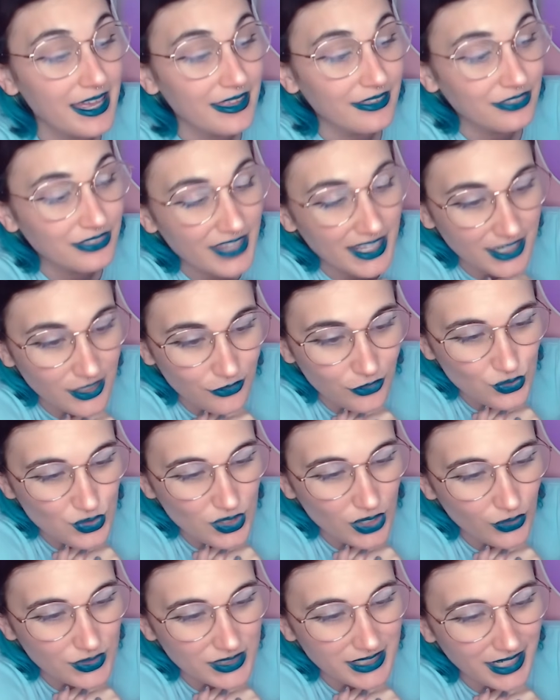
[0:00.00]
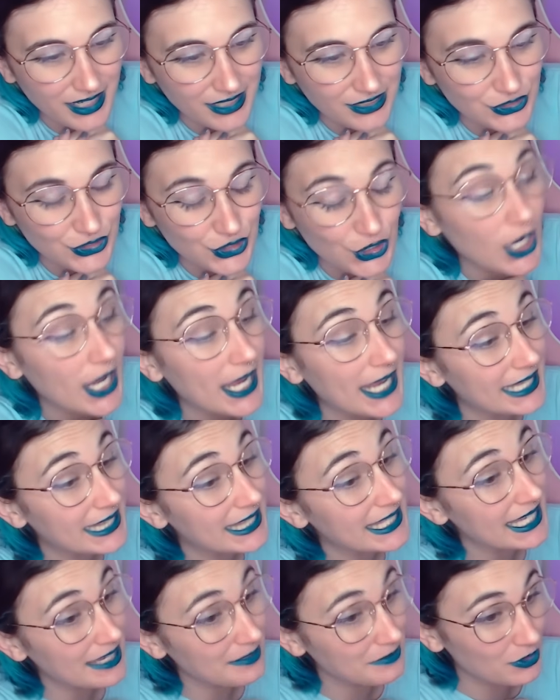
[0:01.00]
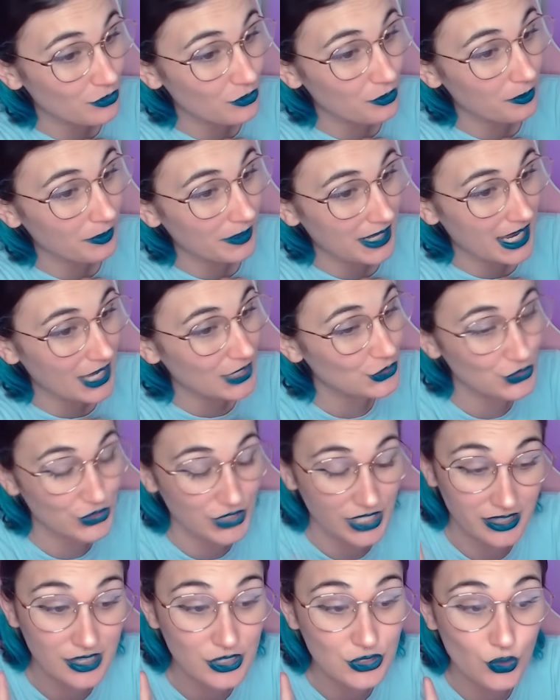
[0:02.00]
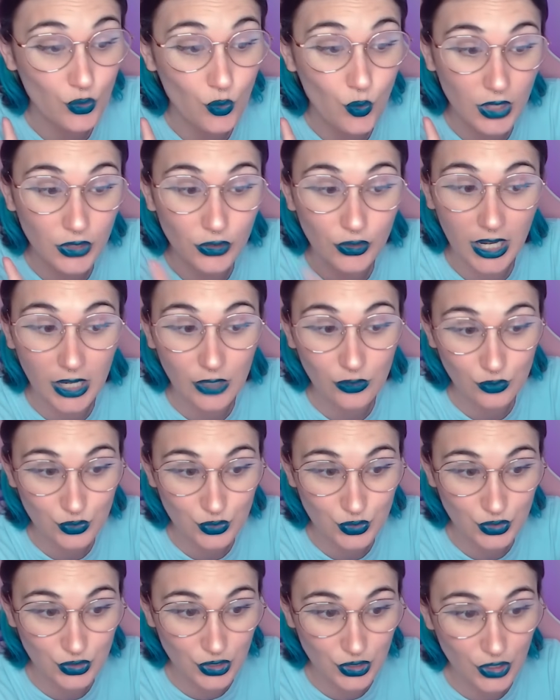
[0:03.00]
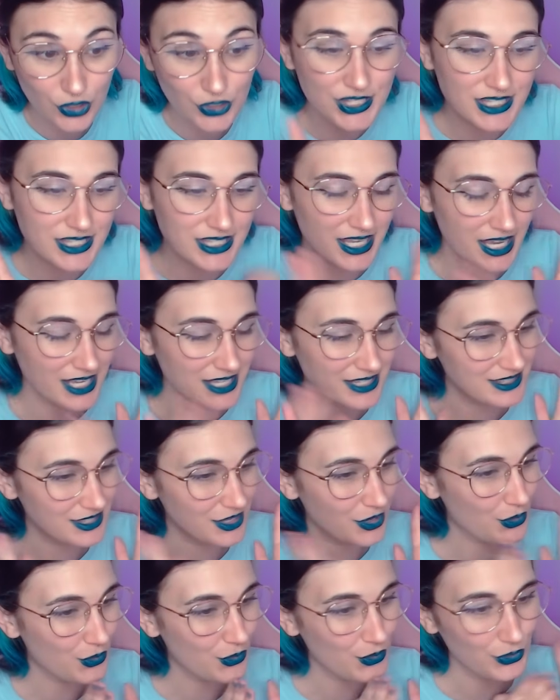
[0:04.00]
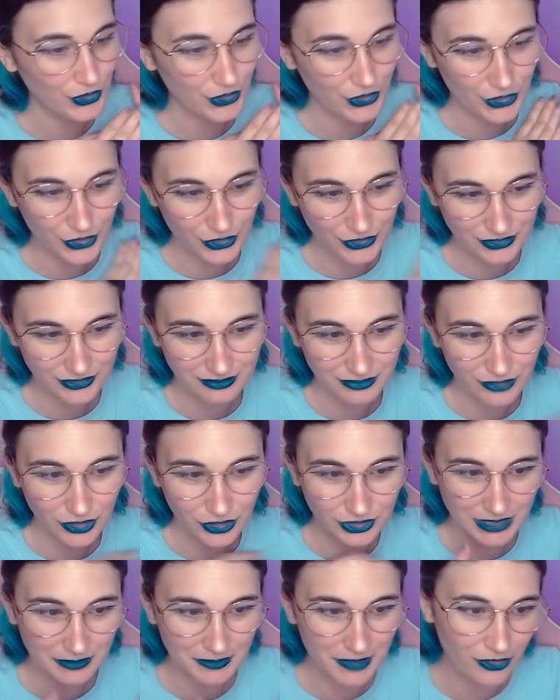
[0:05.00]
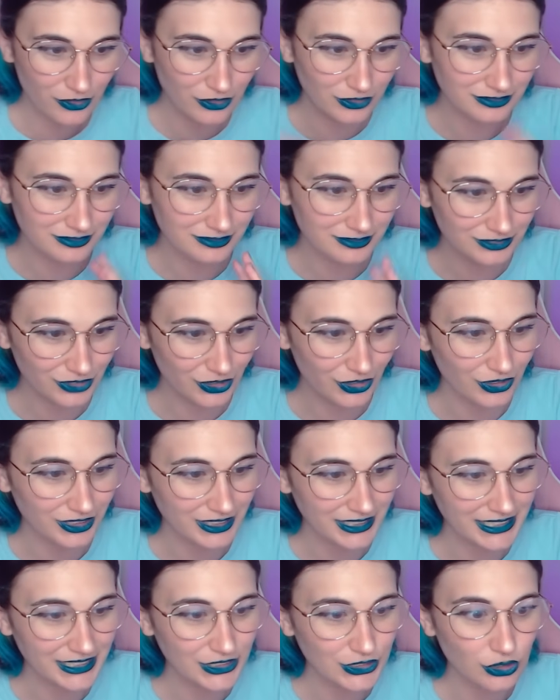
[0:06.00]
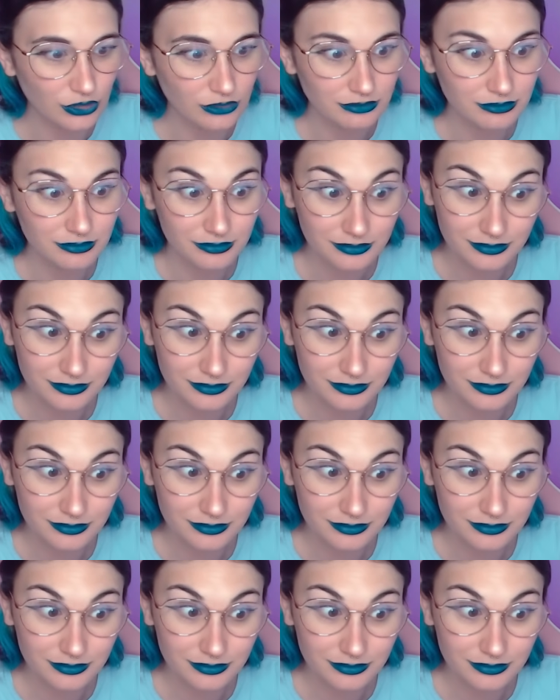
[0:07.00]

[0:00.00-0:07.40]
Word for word: Danny Flow sacó esta canción el día de mi cumpleaños, que de hecho cuando la anunció, 6 de junio, Don Dimadón 2 y yo.